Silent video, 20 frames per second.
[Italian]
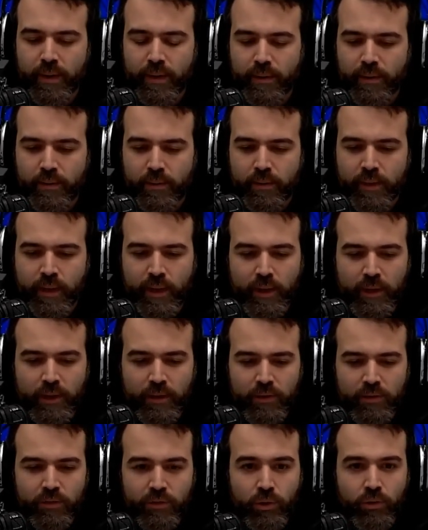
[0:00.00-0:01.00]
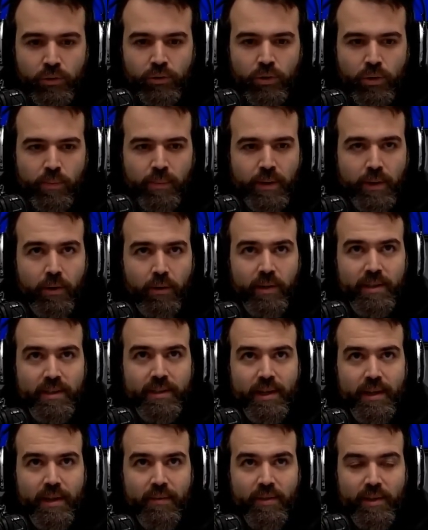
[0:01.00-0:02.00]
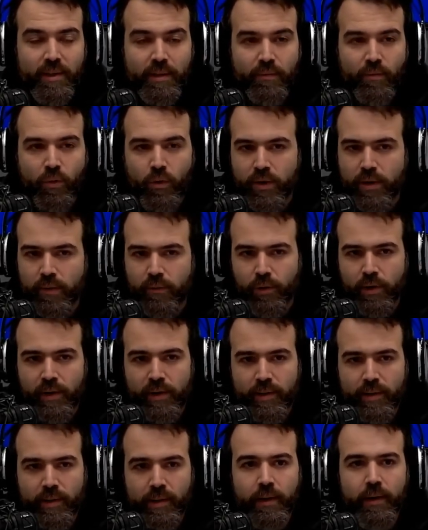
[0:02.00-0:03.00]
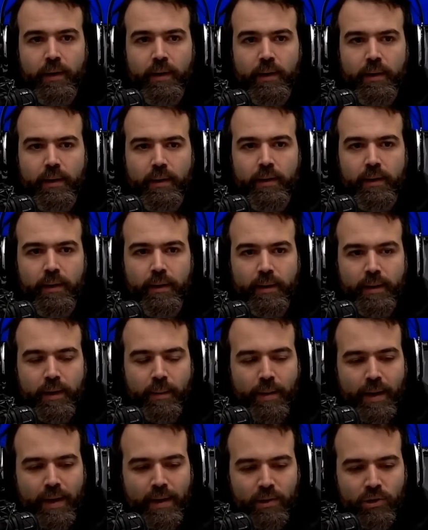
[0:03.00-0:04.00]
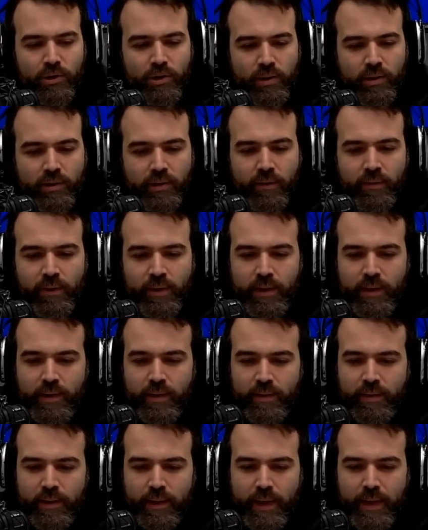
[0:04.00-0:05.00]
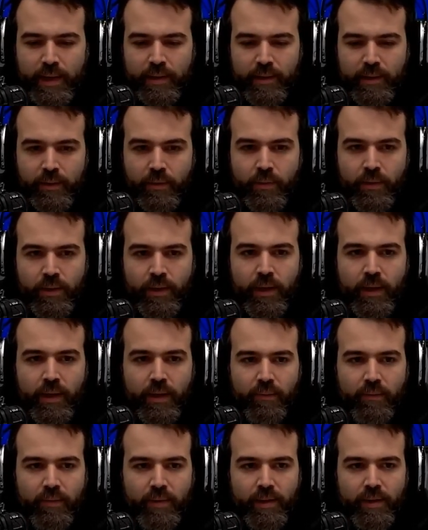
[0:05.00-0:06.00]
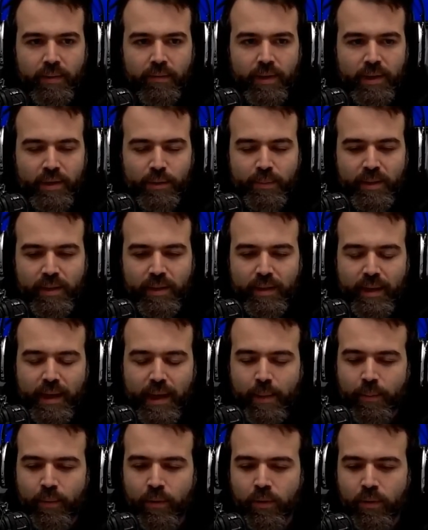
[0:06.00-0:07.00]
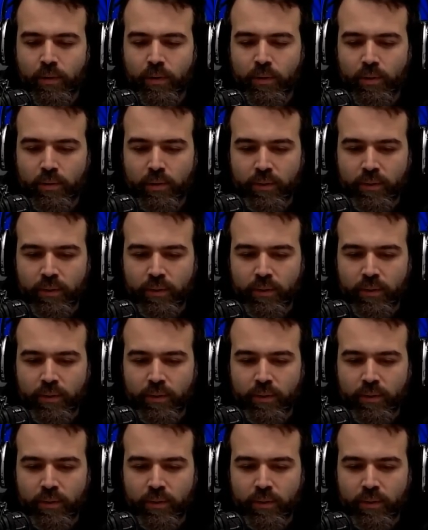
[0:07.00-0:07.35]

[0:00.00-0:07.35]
Io non so, non ho parole. Se le avete voi e volete eh, chiamarci, intervenire in diretta, noi vi, vi aspettiamo,